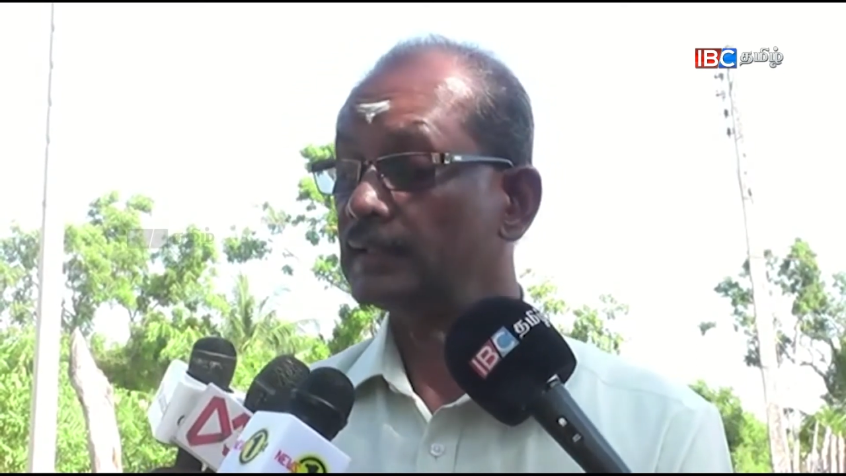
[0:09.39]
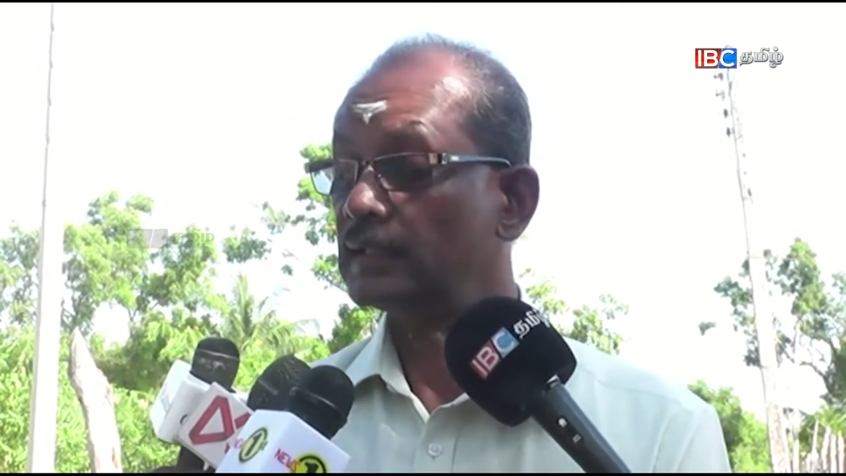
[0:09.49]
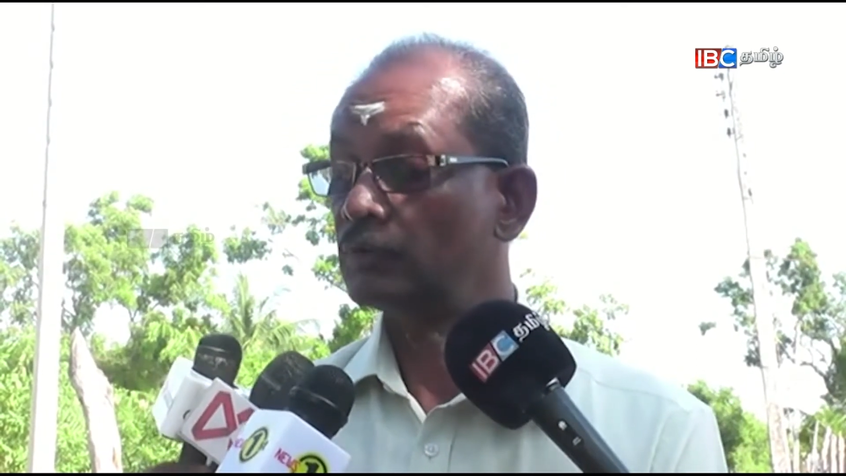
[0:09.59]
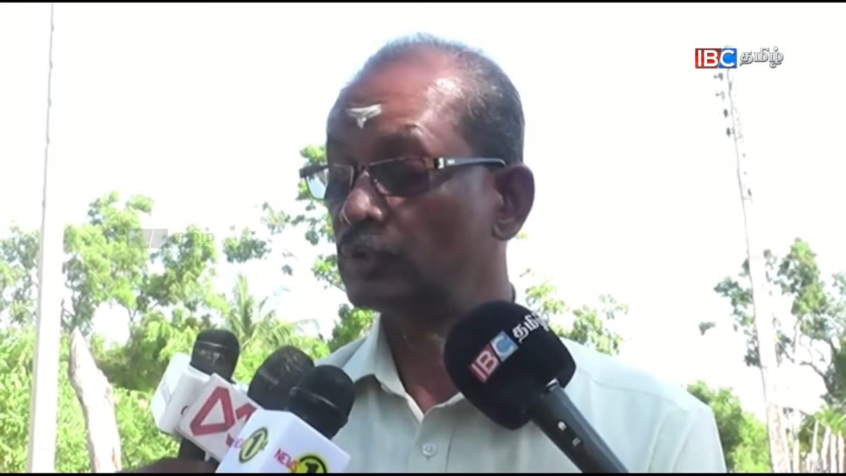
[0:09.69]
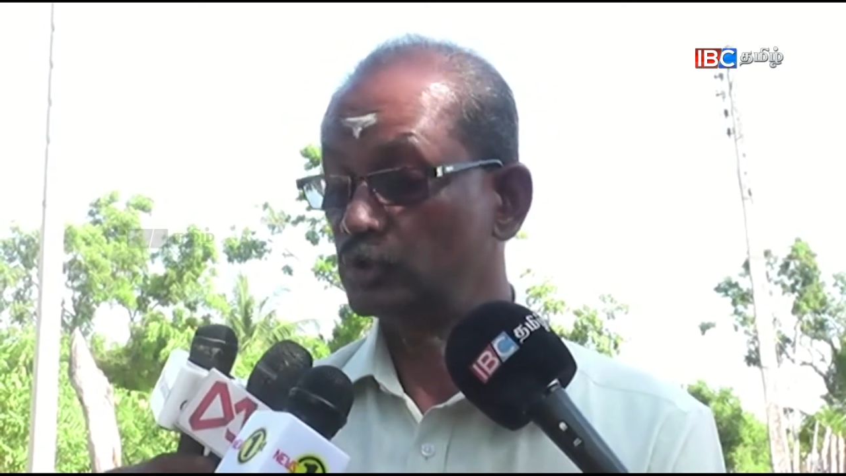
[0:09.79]

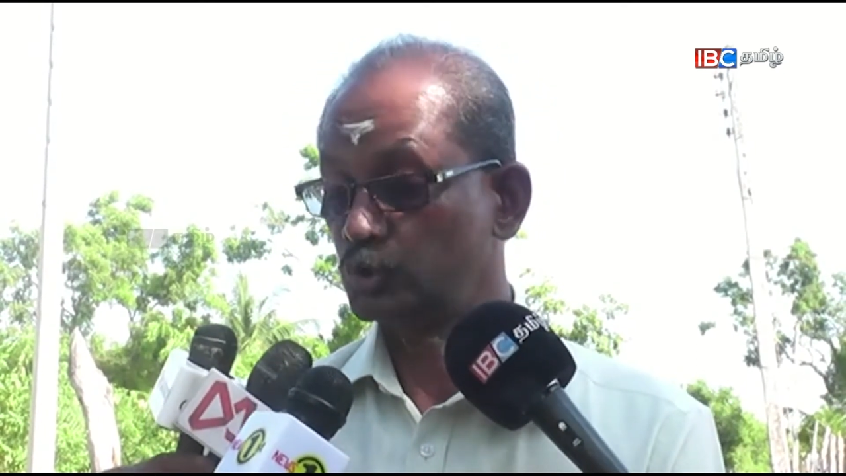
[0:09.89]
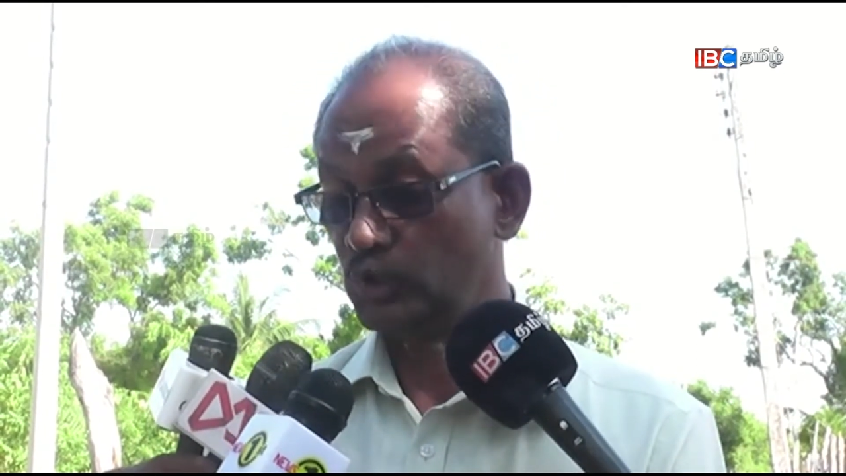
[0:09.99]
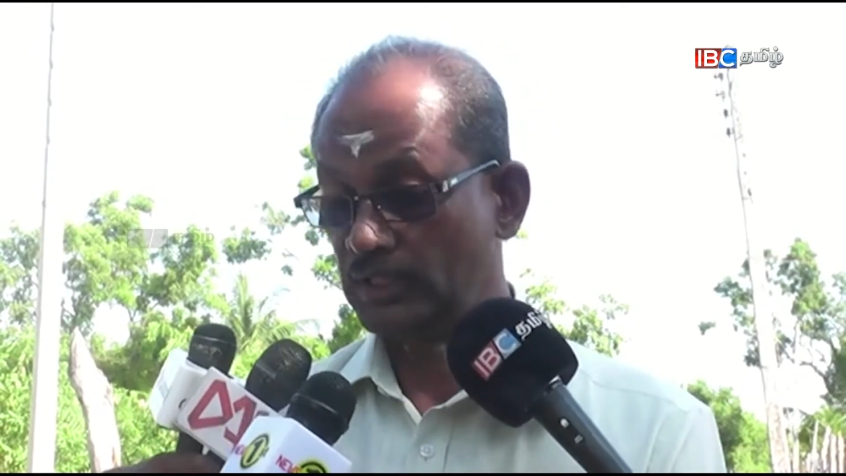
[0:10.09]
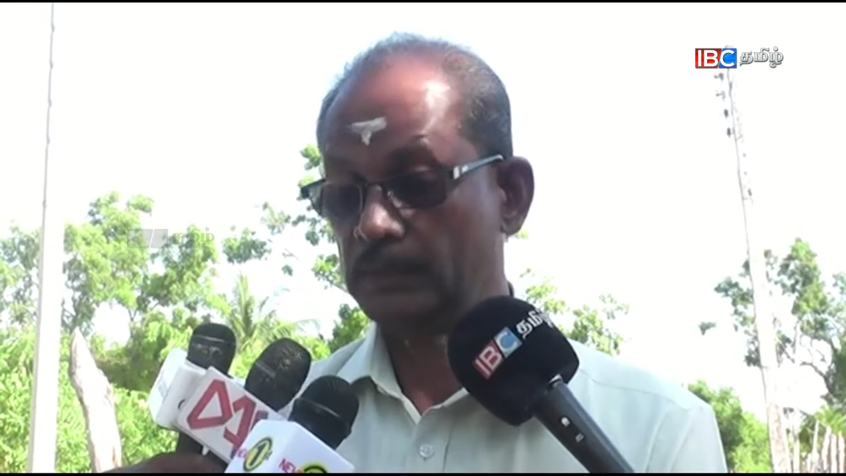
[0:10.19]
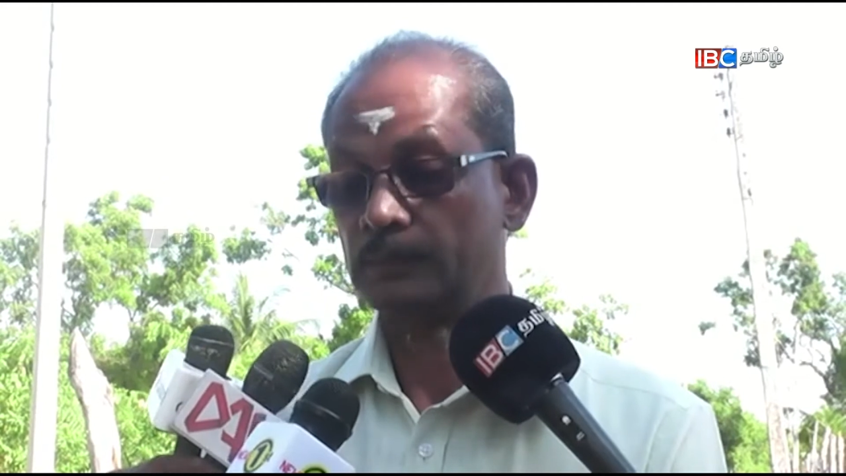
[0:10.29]
தேரர் அவர்கள்
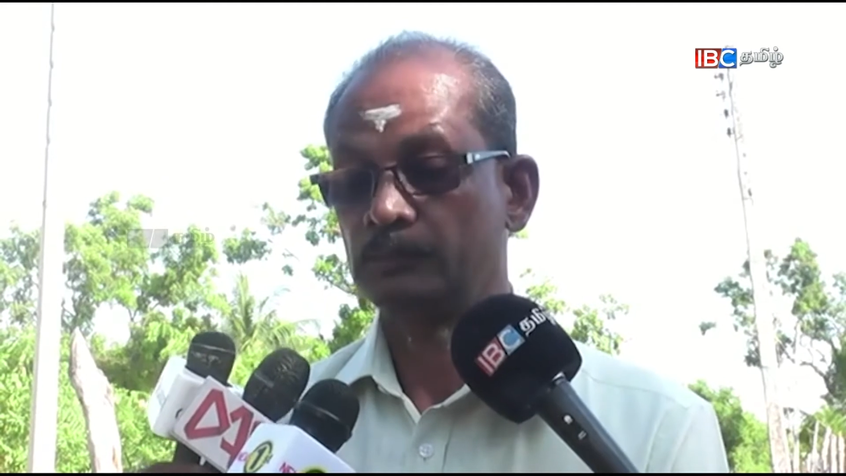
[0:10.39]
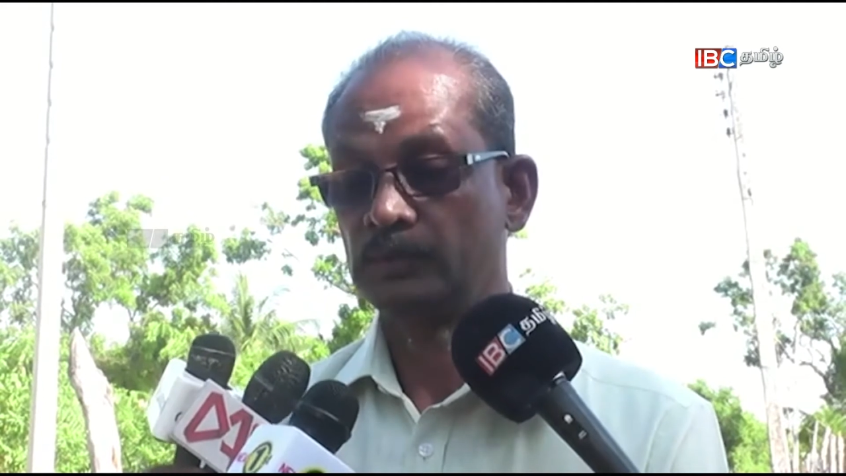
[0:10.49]
சொன்னார்